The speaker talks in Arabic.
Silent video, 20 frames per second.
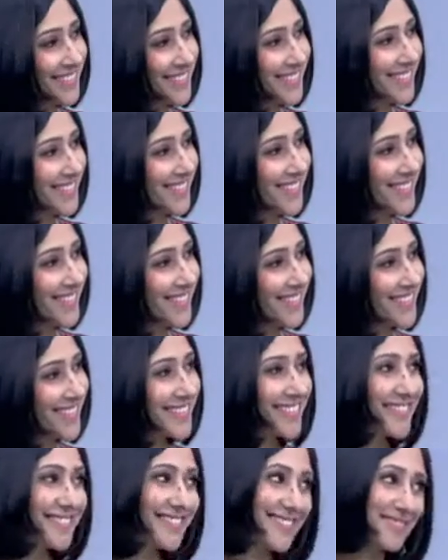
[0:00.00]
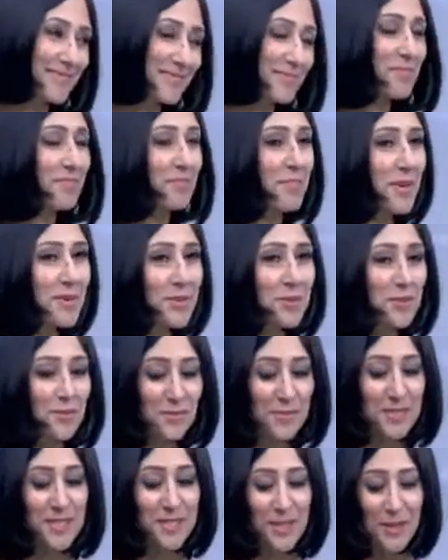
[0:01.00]
تبيح المحظورات اذا جاز برضه
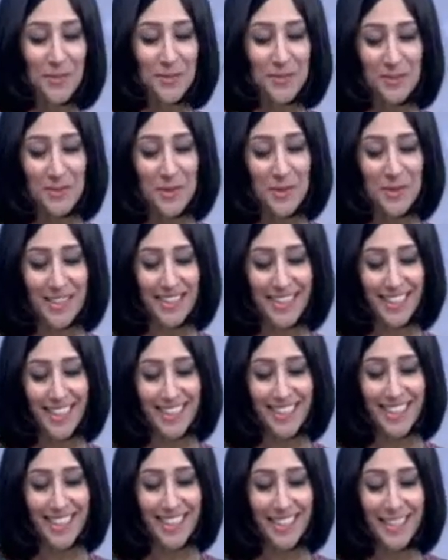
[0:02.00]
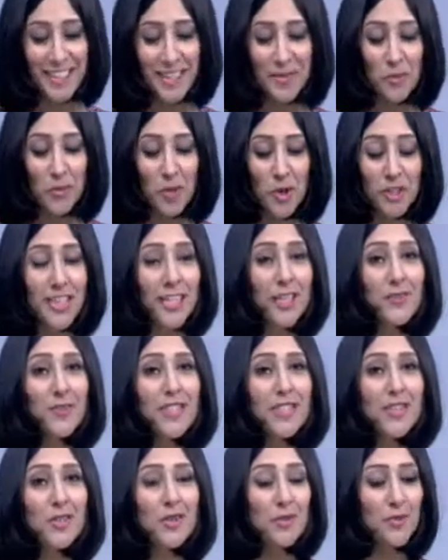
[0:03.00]
يعني. بالضبط ممكن يعني يعني احنا
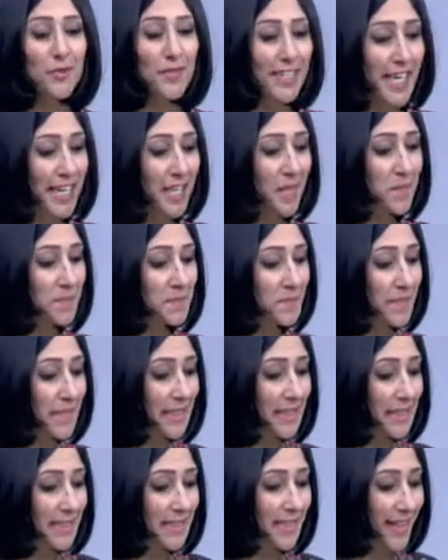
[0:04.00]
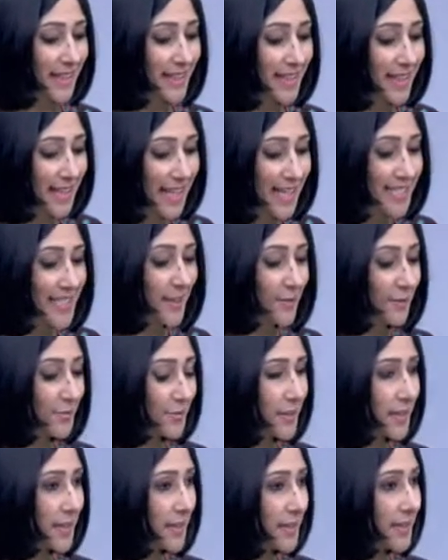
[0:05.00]
معترفين انه في جانب نعم. يعني للاسف
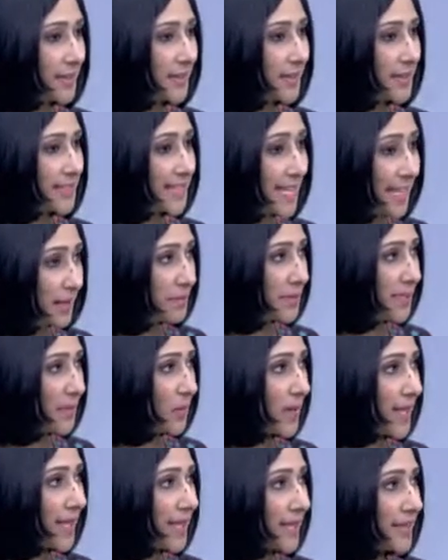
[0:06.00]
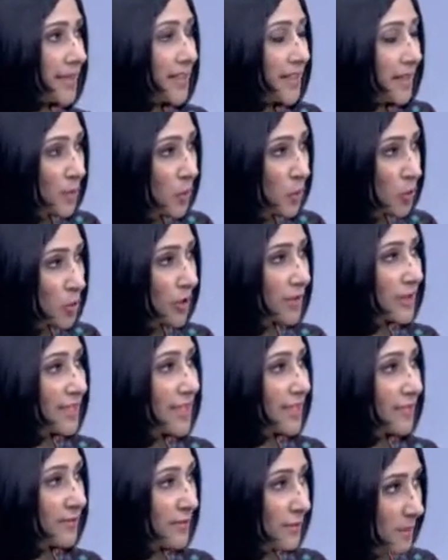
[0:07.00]
آه، آه، آه، سلبي ولكن احنا
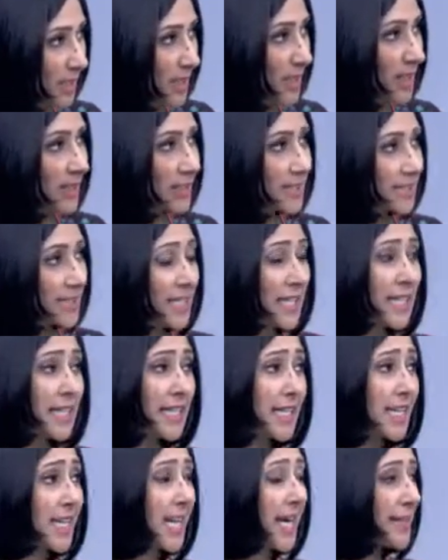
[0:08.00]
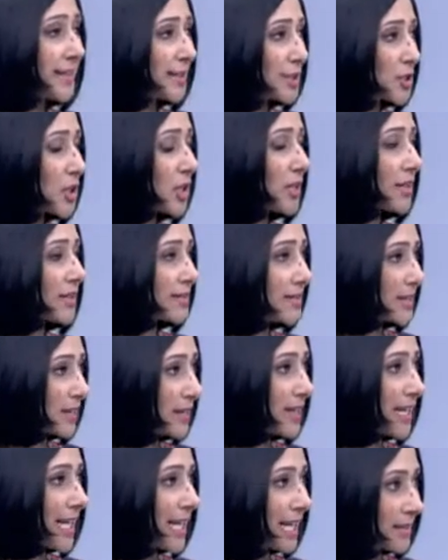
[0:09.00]
مضطرين في المرحله دي الى ان ان شاء الله
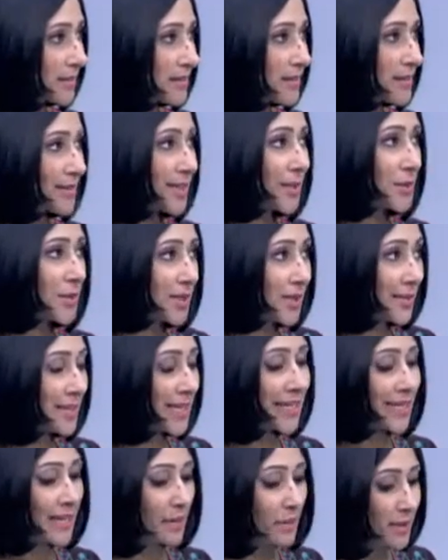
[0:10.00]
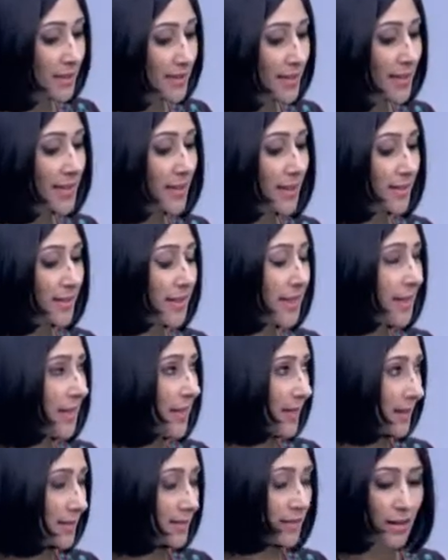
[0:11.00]
تستقر الحاله الاقتصاديه ونقدر نلجا مره ثانيه
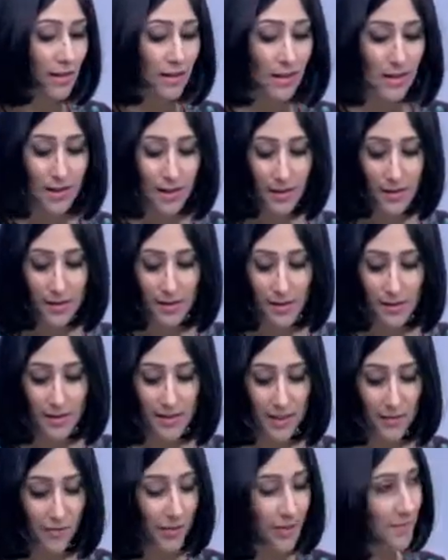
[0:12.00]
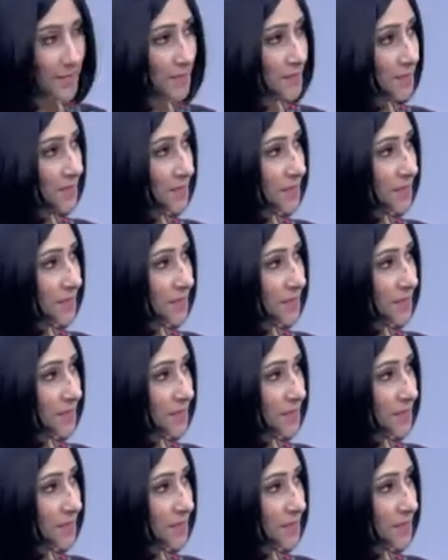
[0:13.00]
للطاقه البديل اظلام